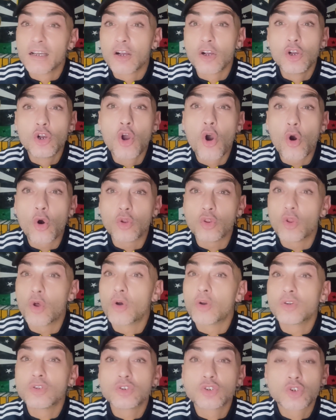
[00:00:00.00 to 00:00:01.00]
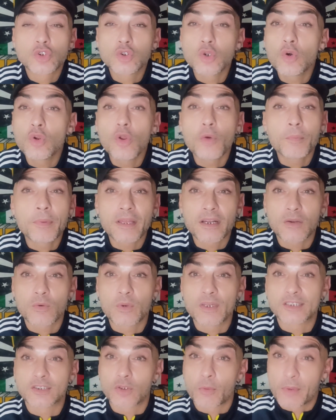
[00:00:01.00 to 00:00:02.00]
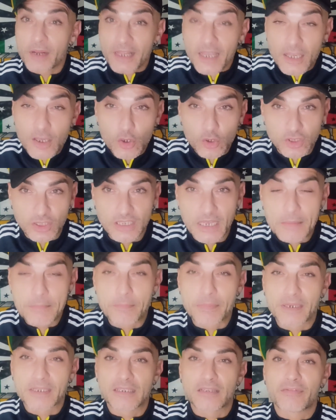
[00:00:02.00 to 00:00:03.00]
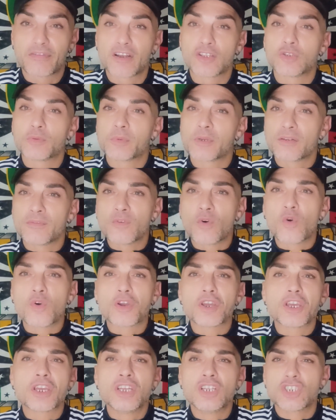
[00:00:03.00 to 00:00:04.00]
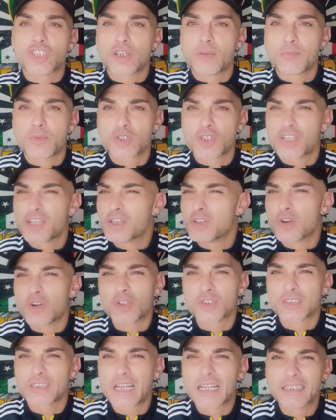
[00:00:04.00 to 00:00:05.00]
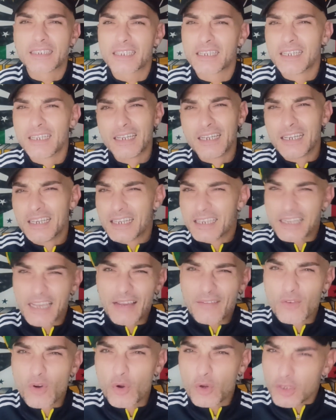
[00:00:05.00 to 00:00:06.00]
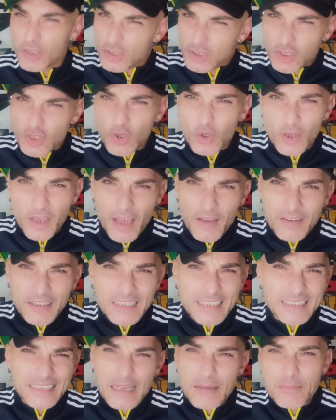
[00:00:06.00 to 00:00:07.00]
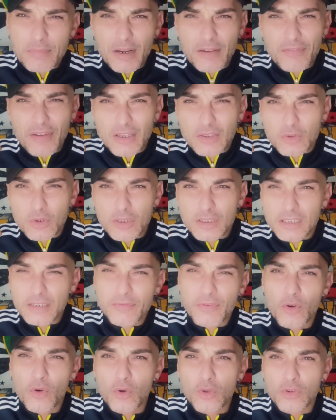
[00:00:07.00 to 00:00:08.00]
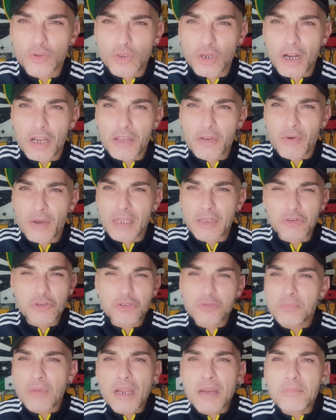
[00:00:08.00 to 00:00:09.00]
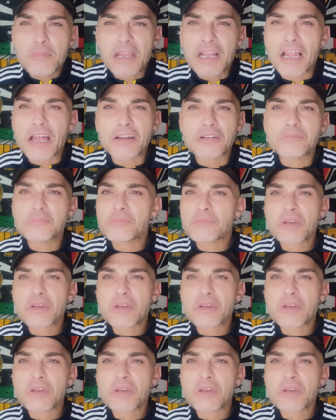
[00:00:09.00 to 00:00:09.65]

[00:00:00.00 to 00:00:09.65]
godo solo per questo, perché io ho sempre tifato per voi in Champions League, nonostante che voi so che avete sempre fatto il tifo contro la Juventus, ma il Milan